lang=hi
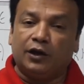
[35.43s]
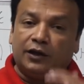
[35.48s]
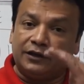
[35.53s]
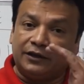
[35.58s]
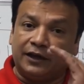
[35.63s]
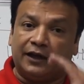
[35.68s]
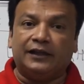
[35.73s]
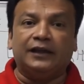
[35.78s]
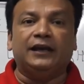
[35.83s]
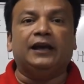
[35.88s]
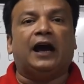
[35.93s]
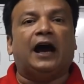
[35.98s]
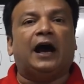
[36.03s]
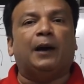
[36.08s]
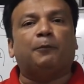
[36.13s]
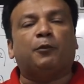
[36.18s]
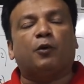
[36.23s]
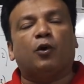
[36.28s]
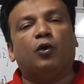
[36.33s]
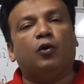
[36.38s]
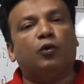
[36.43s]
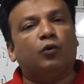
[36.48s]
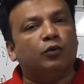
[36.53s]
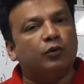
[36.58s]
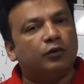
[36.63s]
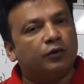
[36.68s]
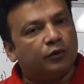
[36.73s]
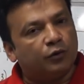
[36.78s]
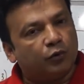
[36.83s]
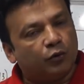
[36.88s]
यदि आपको
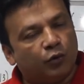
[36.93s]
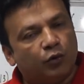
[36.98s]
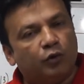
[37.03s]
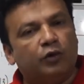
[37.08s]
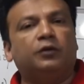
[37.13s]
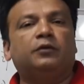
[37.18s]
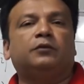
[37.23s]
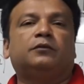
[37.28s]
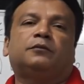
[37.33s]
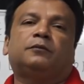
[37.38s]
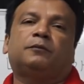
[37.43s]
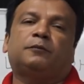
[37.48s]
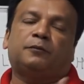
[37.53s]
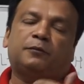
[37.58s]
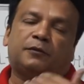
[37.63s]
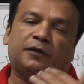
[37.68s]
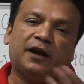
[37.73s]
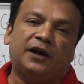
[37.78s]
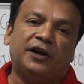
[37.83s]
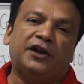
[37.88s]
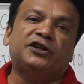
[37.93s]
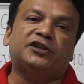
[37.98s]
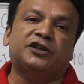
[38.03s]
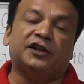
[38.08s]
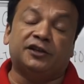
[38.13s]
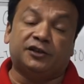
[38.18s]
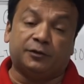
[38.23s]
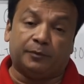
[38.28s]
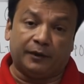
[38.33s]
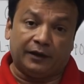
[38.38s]
उन
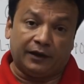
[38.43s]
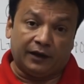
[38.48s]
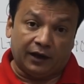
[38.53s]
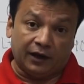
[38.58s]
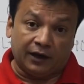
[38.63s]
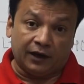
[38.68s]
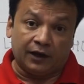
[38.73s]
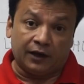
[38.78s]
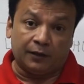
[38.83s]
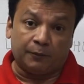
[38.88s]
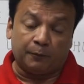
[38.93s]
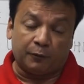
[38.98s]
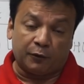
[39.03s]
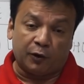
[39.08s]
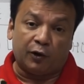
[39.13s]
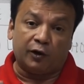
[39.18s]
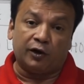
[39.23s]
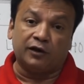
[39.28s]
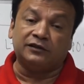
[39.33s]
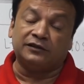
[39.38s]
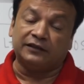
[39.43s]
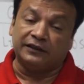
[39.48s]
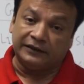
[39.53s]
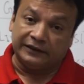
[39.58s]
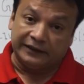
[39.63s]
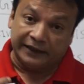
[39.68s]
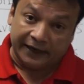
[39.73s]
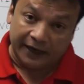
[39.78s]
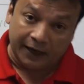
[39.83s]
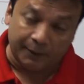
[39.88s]
कंडीशंस में अगर प्रोडक्ट्स
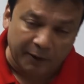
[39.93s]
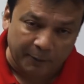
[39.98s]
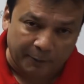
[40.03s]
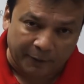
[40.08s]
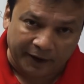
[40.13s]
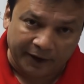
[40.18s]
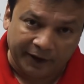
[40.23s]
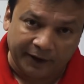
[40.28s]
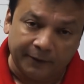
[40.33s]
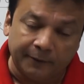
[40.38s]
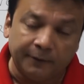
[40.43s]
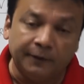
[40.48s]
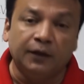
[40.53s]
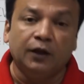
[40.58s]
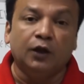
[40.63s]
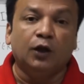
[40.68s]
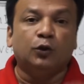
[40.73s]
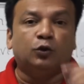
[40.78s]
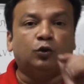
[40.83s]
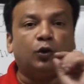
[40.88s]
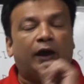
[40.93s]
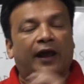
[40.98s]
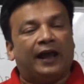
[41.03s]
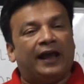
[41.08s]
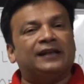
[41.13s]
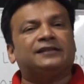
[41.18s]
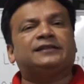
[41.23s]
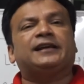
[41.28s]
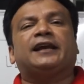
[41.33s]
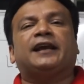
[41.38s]
देने भी पड़े तो
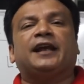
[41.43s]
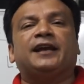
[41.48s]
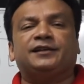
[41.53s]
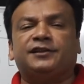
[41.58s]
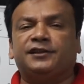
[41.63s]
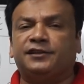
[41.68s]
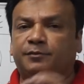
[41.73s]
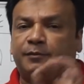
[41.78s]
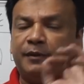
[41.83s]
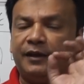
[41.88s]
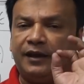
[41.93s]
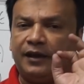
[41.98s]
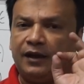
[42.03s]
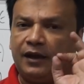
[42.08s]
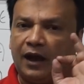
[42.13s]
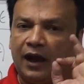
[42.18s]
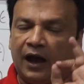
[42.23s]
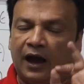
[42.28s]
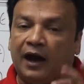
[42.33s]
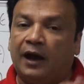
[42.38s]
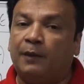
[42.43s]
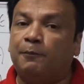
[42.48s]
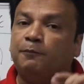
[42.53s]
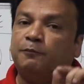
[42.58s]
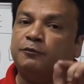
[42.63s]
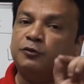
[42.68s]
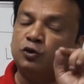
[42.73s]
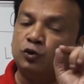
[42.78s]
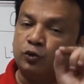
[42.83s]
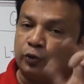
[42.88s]
ऐसे केसेस में आप
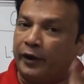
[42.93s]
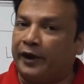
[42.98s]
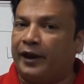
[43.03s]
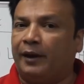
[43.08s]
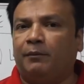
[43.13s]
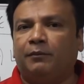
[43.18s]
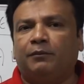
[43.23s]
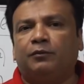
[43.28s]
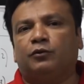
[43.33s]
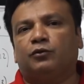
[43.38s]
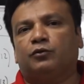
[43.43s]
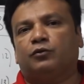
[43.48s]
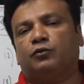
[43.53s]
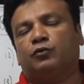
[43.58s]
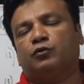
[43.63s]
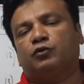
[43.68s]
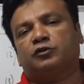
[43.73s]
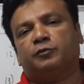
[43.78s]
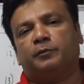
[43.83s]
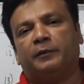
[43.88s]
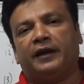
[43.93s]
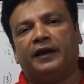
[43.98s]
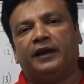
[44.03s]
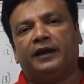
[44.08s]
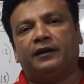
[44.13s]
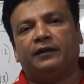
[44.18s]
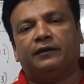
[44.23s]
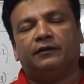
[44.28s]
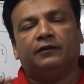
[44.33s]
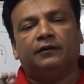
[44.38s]
स्वयं
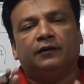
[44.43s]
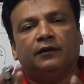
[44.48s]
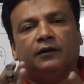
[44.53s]
उसमें